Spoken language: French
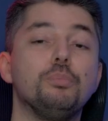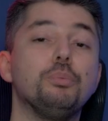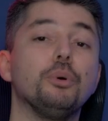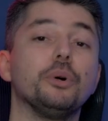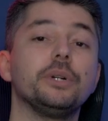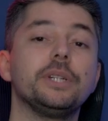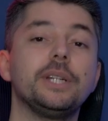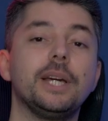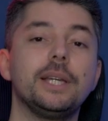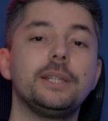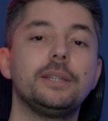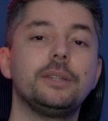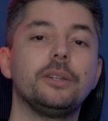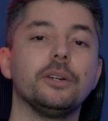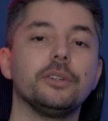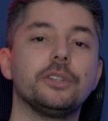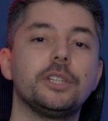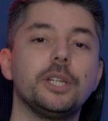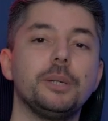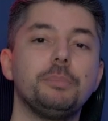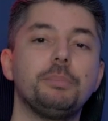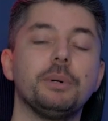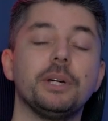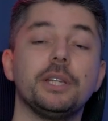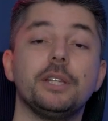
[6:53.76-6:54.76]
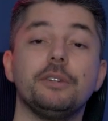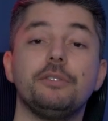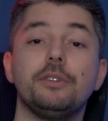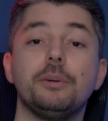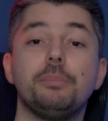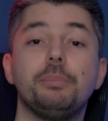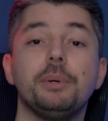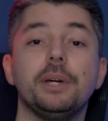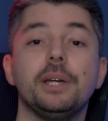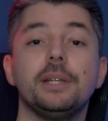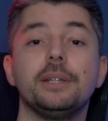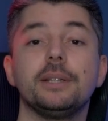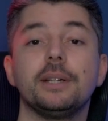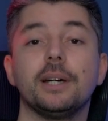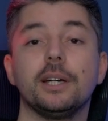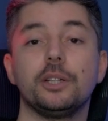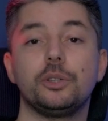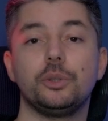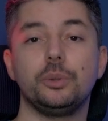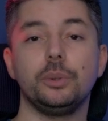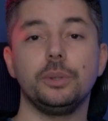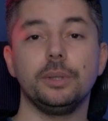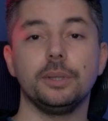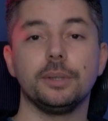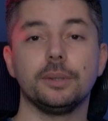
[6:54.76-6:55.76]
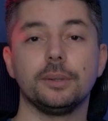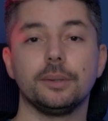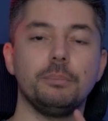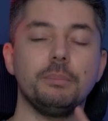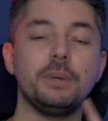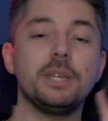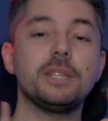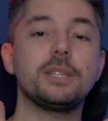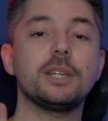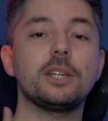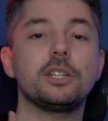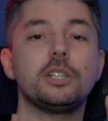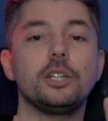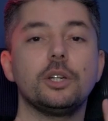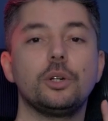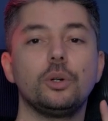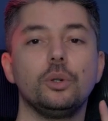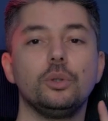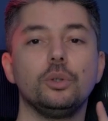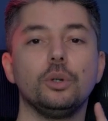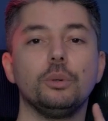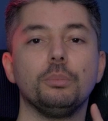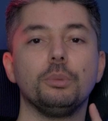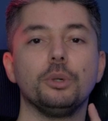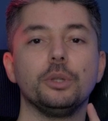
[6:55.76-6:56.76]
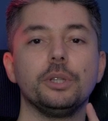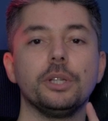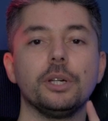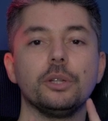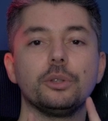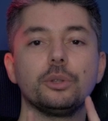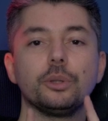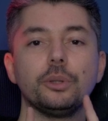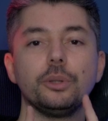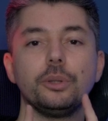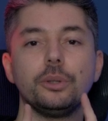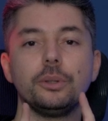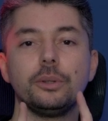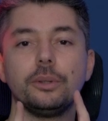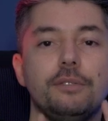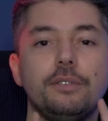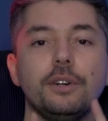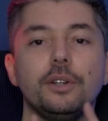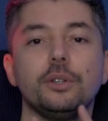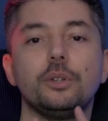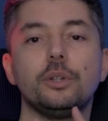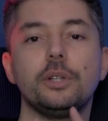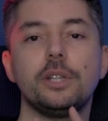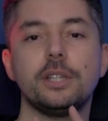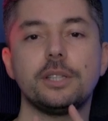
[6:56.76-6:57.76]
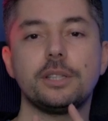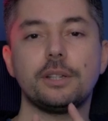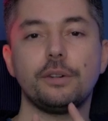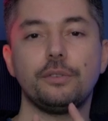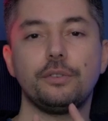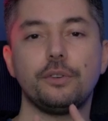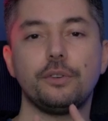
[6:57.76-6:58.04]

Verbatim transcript: Vous pourriez être tenté par des VPN gratuits, mais sachez que nombre d'entre eux vendent des